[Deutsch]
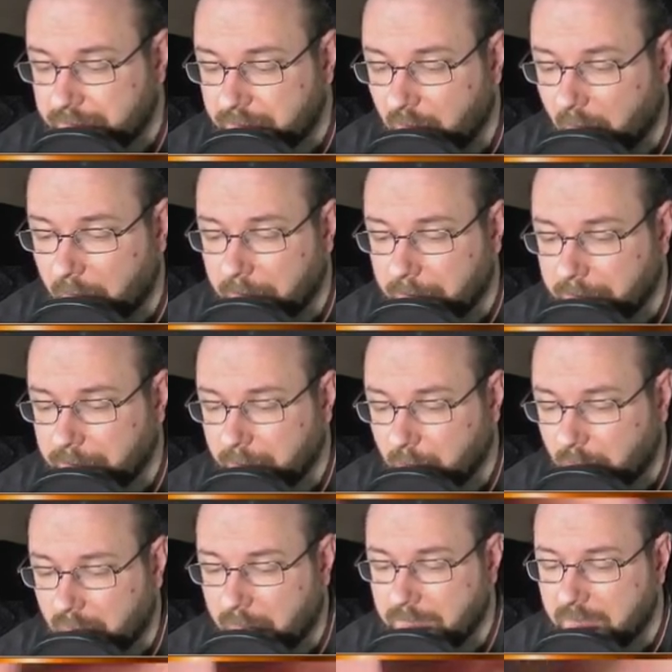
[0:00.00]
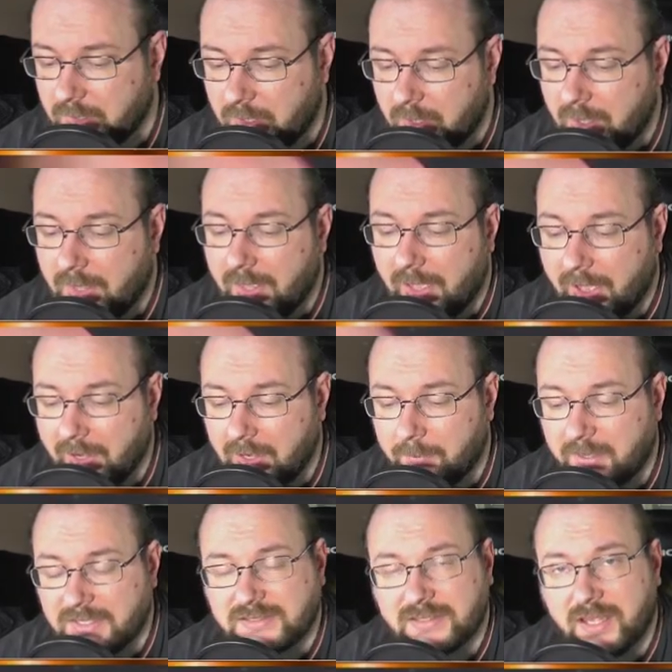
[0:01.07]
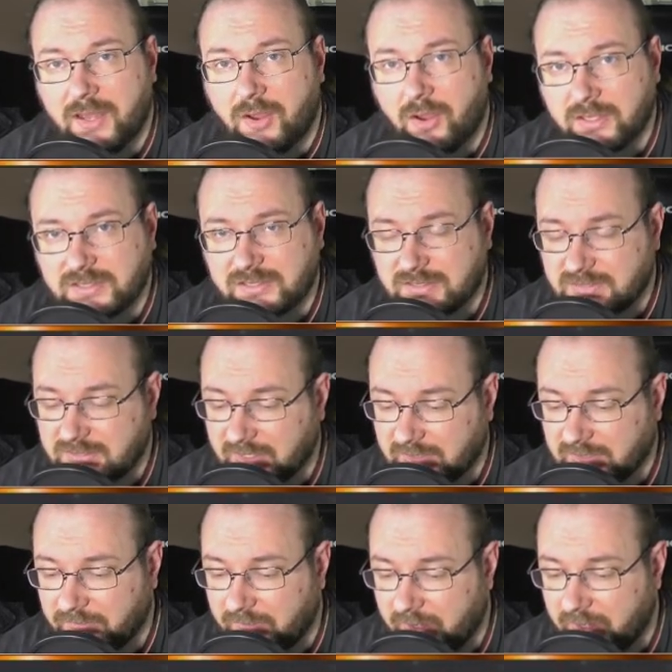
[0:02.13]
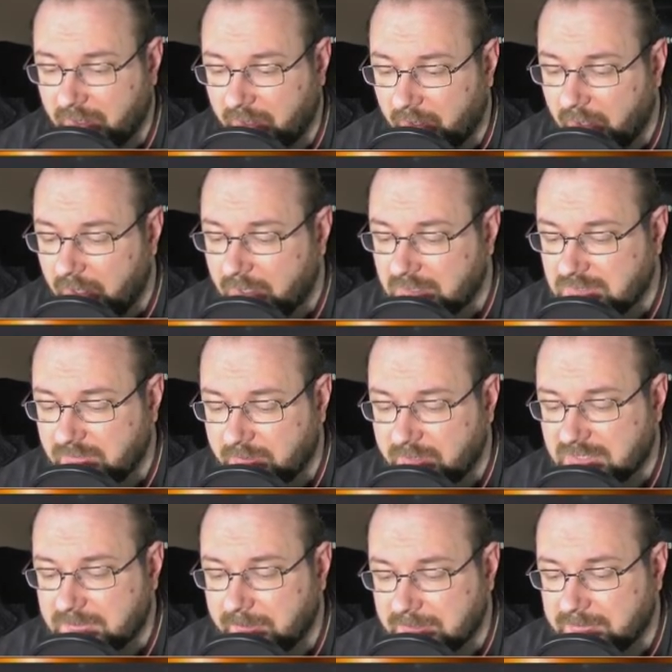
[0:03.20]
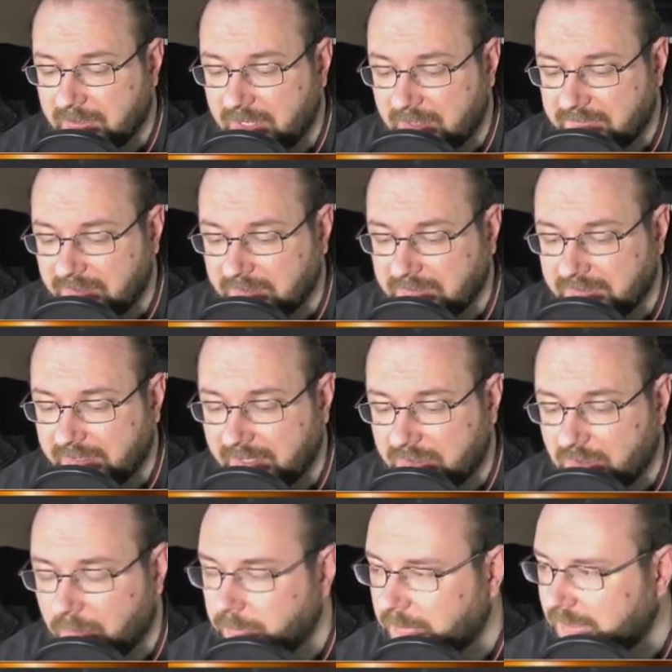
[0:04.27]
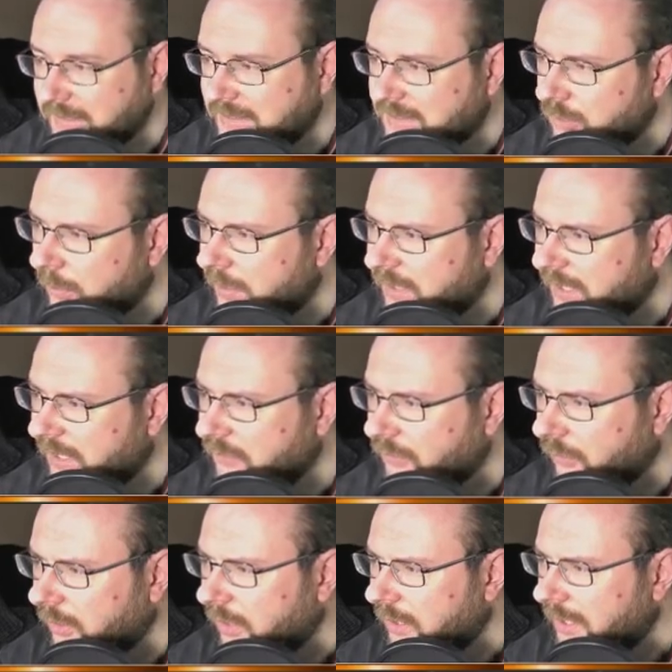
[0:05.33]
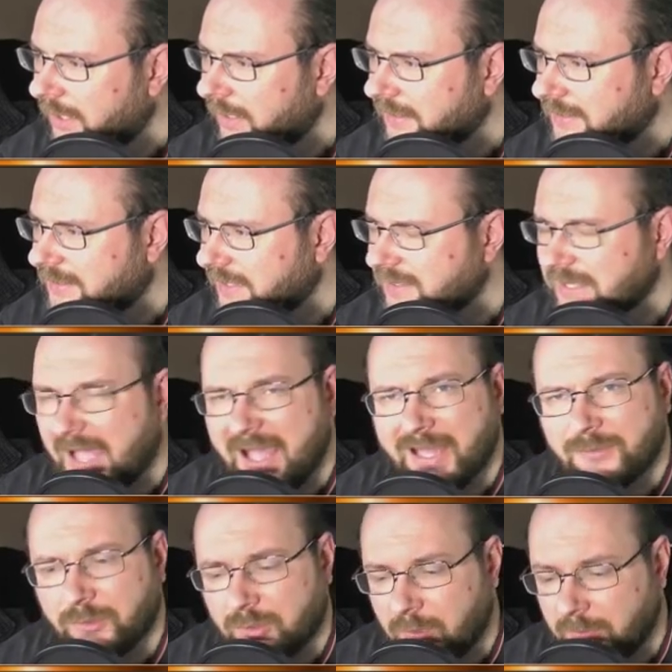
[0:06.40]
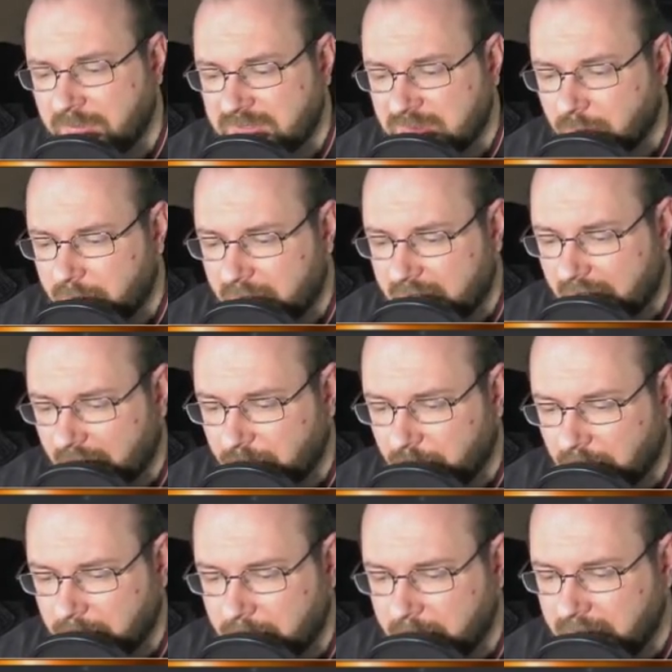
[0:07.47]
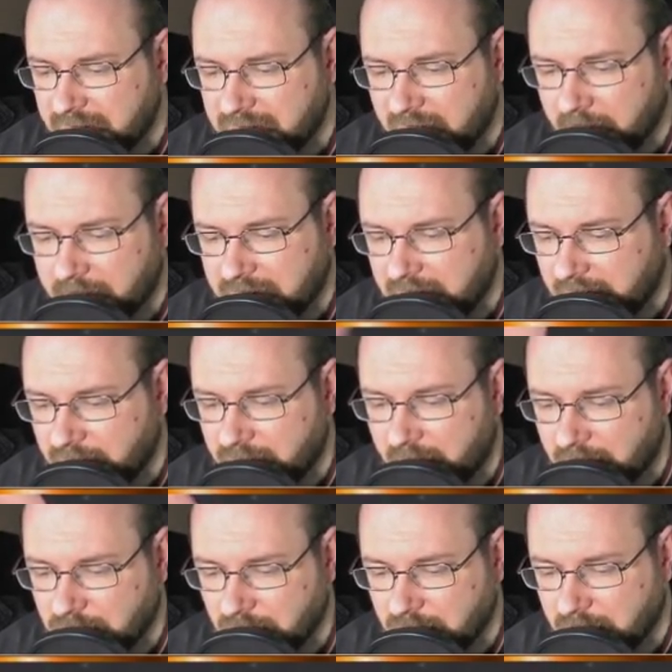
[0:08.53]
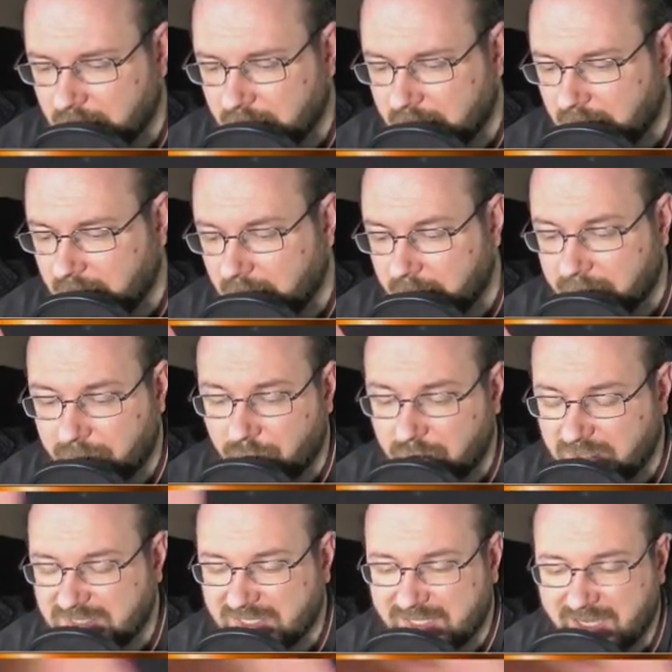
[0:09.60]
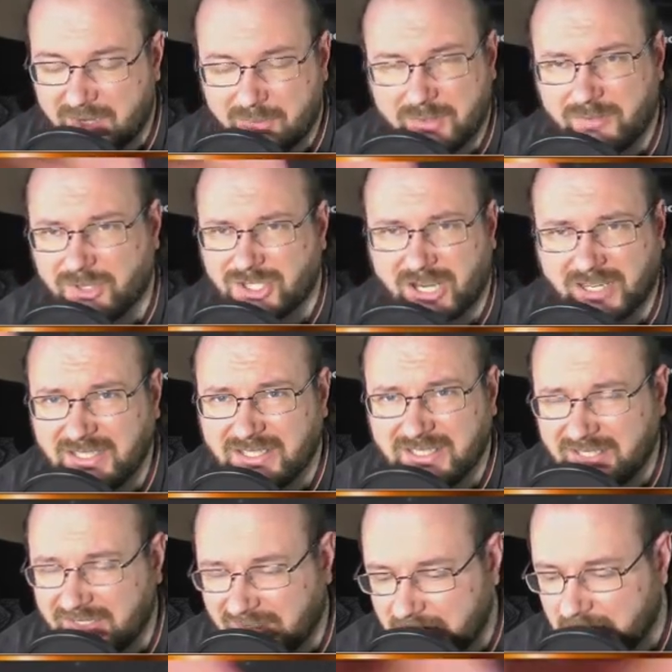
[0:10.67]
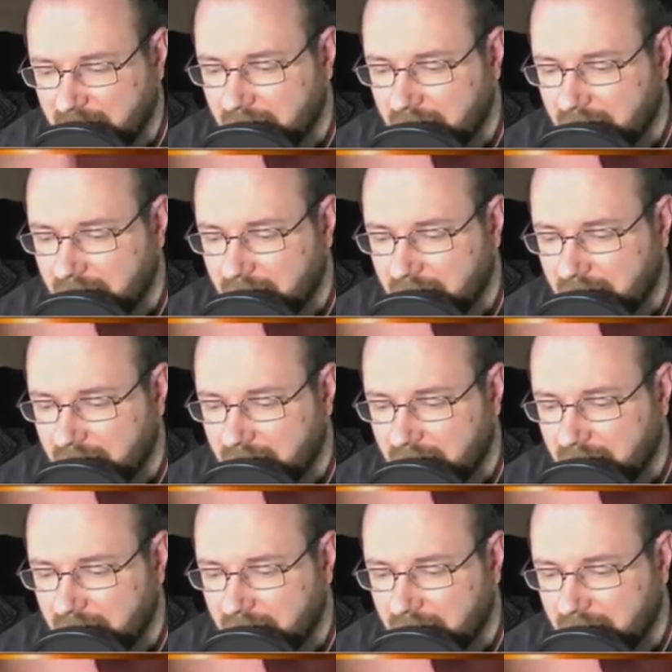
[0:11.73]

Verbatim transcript: Ja, okay. Alabaster Host Sanctifier. 202-2 Lifelink. Der kommt mir so bekannt vor. Das ganze Artwork kommt mir so bekannt vor. Ich bin mir nicht sicher, ob ich den nicht vielleicht schon sogar kenne. Aber Phyrexian Cleric wahrscheinlich nicht.